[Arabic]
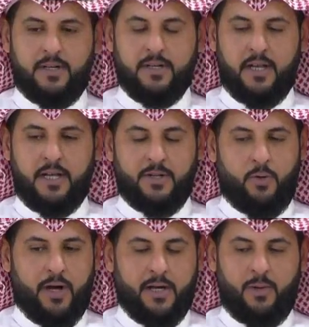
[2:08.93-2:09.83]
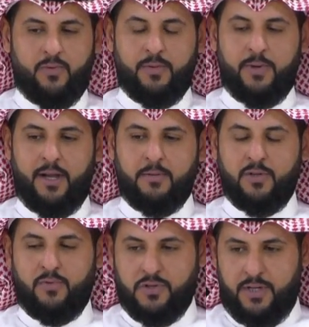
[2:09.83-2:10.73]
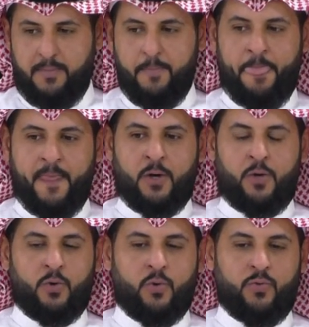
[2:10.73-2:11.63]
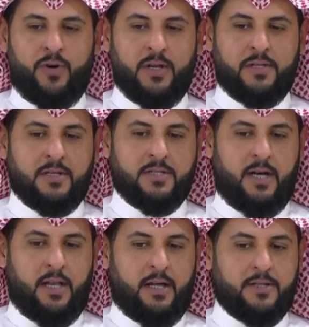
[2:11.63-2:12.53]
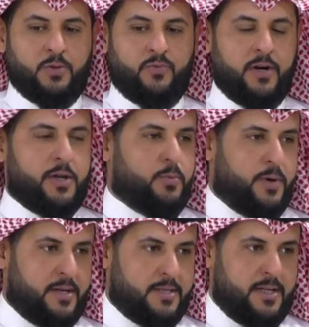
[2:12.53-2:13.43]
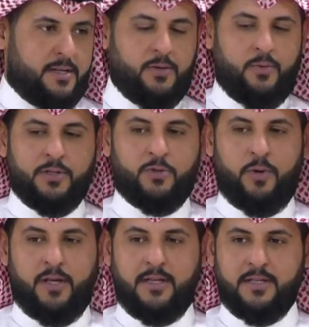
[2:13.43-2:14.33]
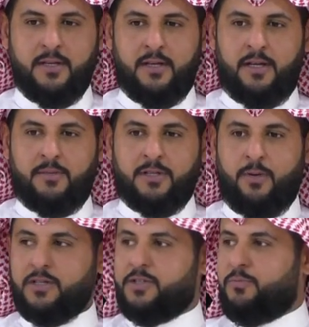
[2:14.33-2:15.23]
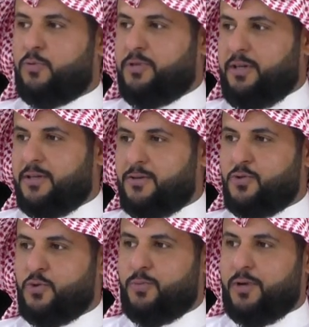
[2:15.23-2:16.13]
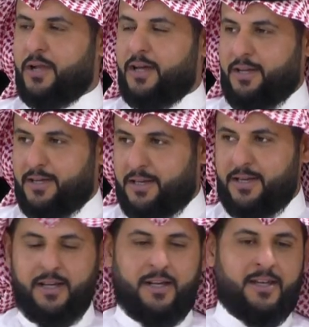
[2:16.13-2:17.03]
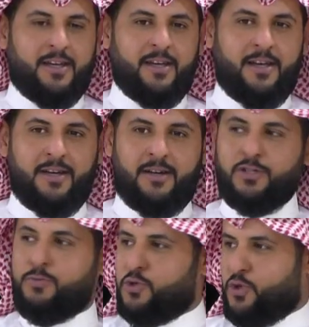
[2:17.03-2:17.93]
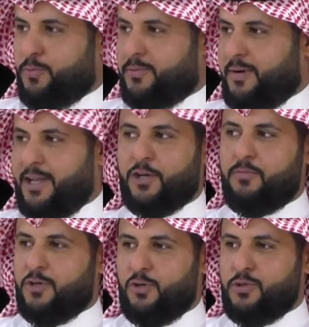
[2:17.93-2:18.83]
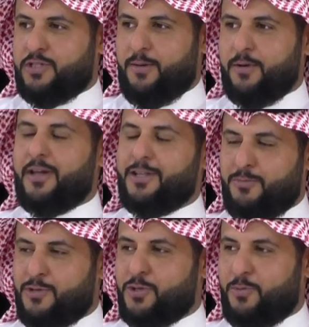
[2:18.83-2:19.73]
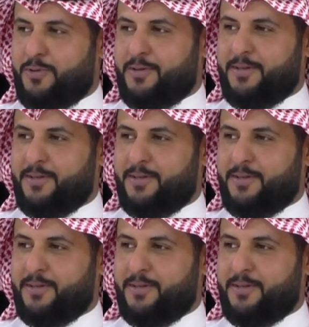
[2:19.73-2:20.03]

آه، قناه الواقع وفي برنامج الفرصه وفقرتك ان شاء الله تكون فقره مميزه وانت مميز بتواجد هالمبدعين النجوم الرائعين آه، انتم نجوم ما عليكم اللي يقول متسابقين انتم نجوم